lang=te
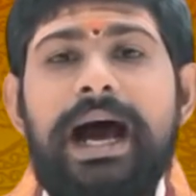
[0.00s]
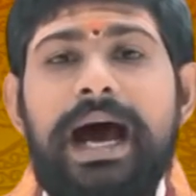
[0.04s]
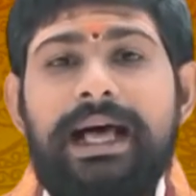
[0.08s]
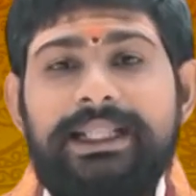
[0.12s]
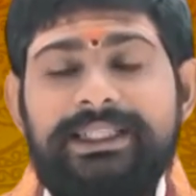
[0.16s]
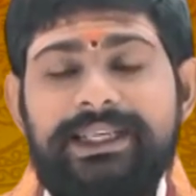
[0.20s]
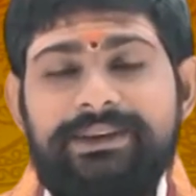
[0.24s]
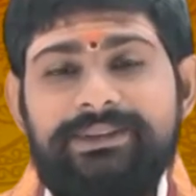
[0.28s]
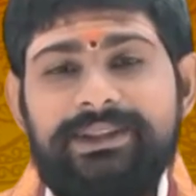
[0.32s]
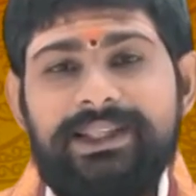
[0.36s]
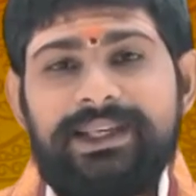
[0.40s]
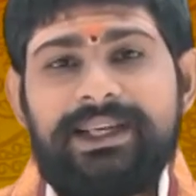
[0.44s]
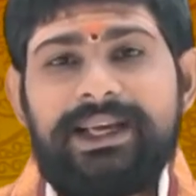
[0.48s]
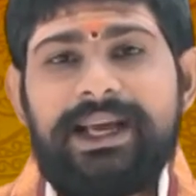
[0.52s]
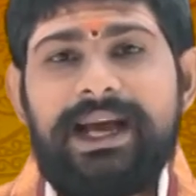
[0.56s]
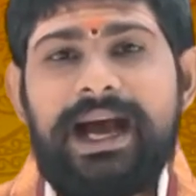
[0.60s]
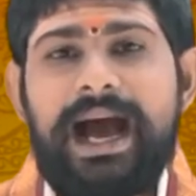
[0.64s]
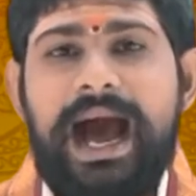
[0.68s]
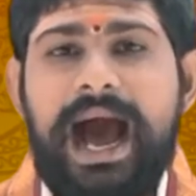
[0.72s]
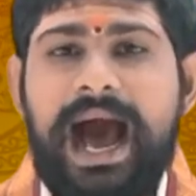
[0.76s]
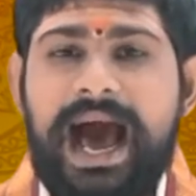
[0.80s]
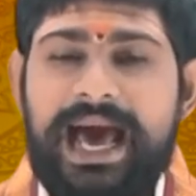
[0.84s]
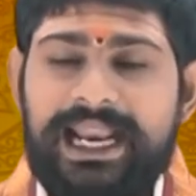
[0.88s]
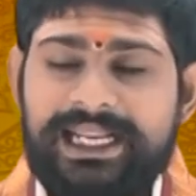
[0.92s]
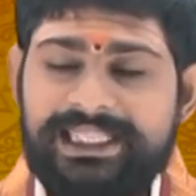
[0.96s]
అదేవిధంగా
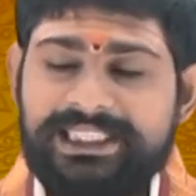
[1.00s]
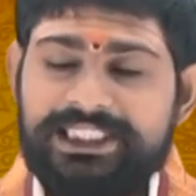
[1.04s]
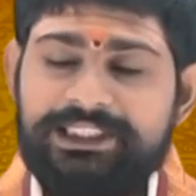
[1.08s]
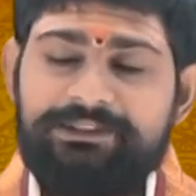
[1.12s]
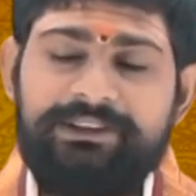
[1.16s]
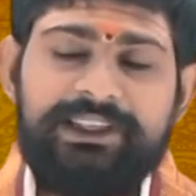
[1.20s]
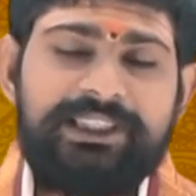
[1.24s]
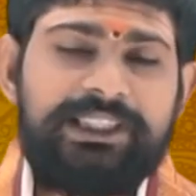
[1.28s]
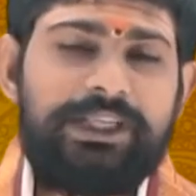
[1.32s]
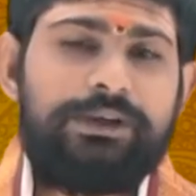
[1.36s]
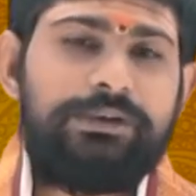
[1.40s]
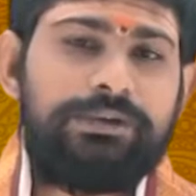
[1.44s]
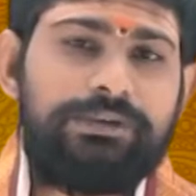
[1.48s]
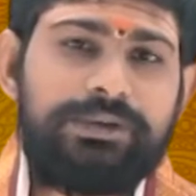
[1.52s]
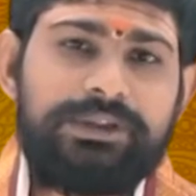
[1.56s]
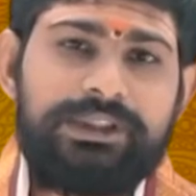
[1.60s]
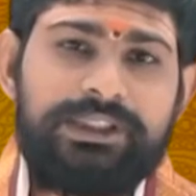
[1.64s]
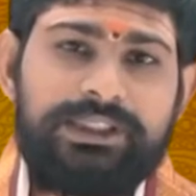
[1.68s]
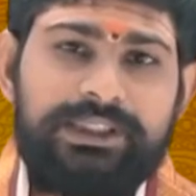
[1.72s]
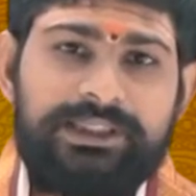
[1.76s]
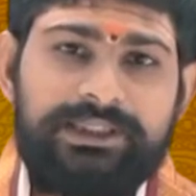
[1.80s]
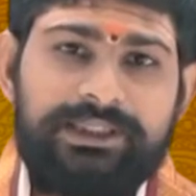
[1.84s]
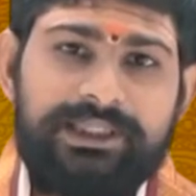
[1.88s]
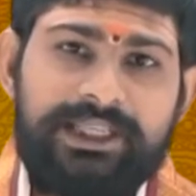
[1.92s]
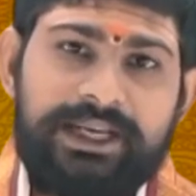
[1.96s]
ఆలస్యం అయితే అవుతుంది
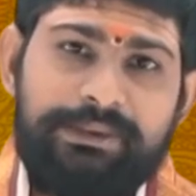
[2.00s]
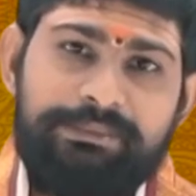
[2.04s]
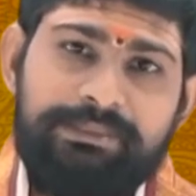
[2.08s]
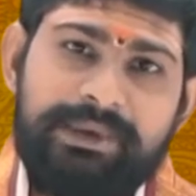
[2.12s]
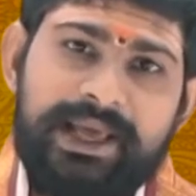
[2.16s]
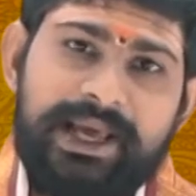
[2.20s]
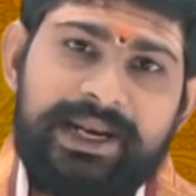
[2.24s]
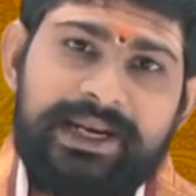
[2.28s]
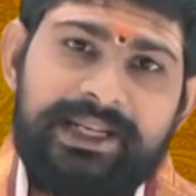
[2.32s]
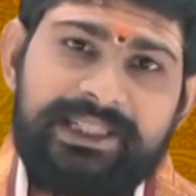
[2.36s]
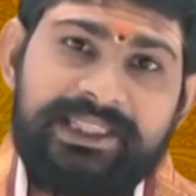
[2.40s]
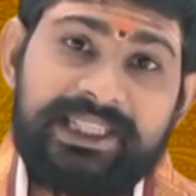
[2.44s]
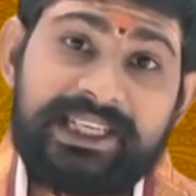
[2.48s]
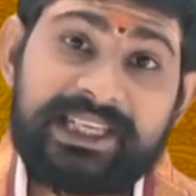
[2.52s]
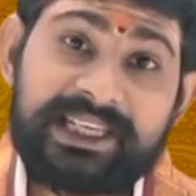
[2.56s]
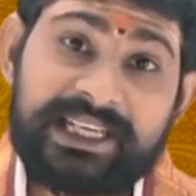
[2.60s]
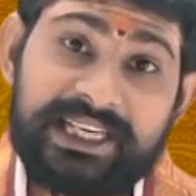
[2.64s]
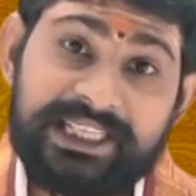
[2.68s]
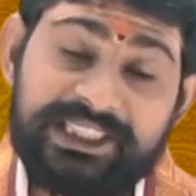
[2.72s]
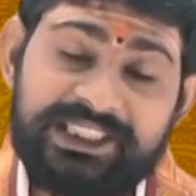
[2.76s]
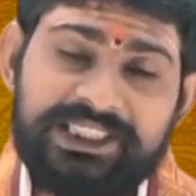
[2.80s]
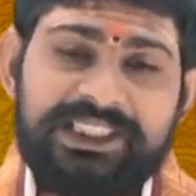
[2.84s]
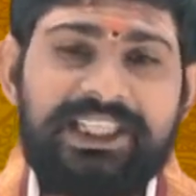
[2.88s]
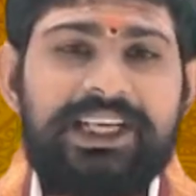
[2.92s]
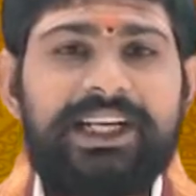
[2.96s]
గమ్యాన్ని అయితే
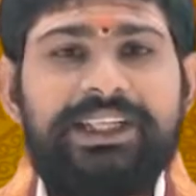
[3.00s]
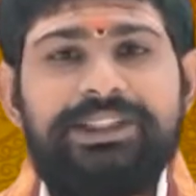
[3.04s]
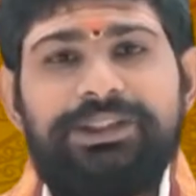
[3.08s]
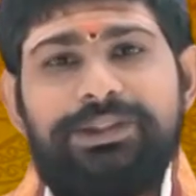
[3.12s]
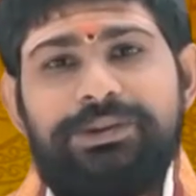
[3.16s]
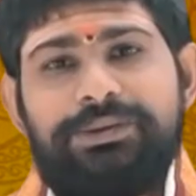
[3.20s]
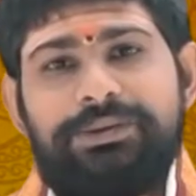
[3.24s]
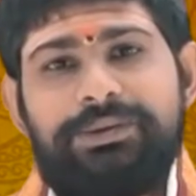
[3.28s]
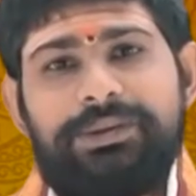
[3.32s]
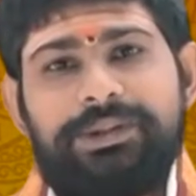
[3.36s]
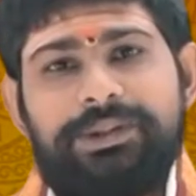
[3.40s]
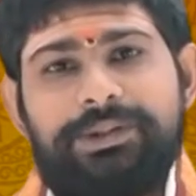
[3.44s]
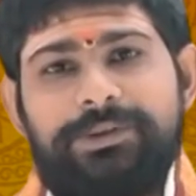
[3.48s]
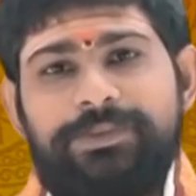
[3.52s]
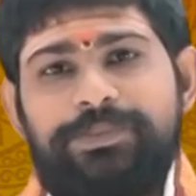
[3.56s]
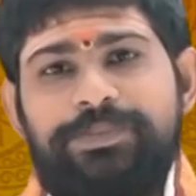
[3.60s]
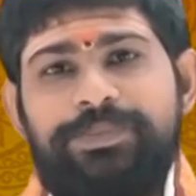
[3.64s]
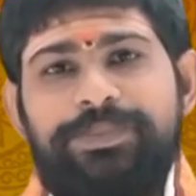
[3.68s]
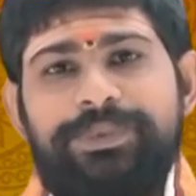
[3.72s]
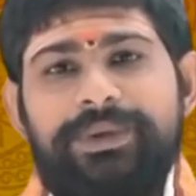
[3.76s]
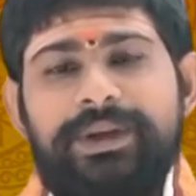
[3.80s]
ఖచ్చితంగా చేరుకుంటాం